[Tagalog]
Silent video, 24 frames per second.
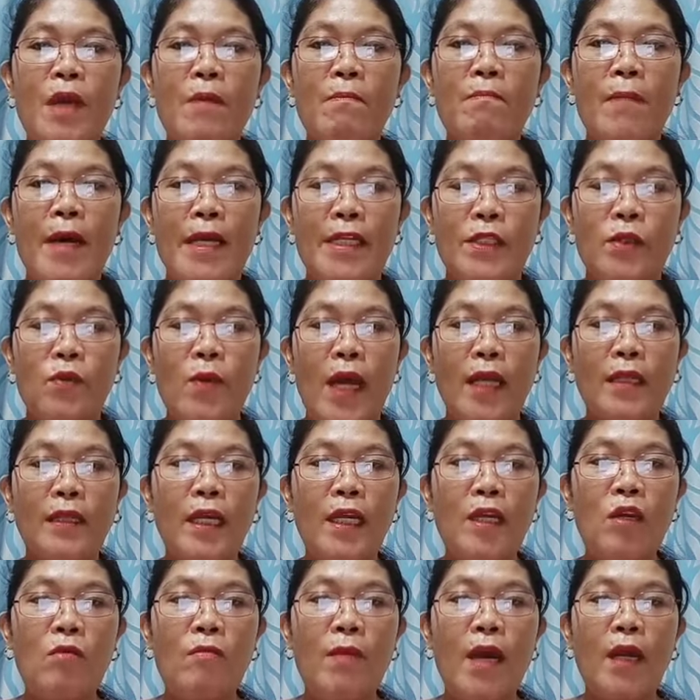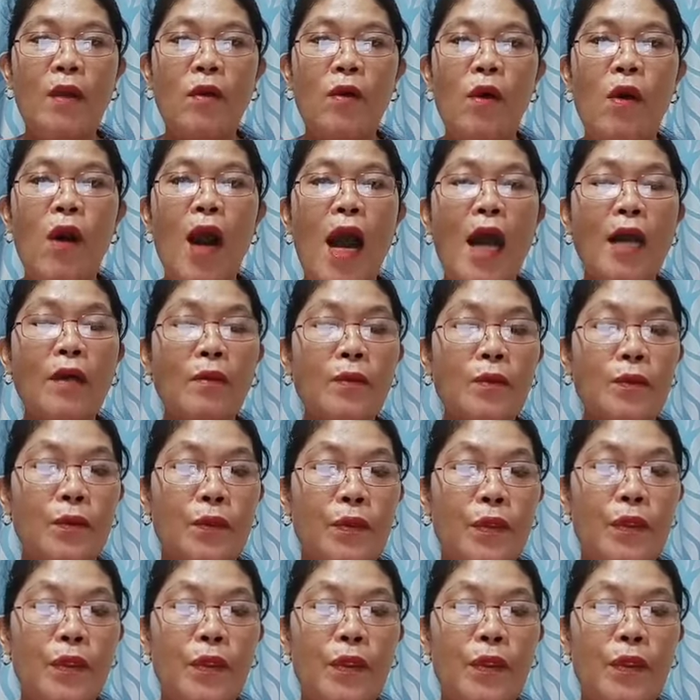Maswerting numero ang 1,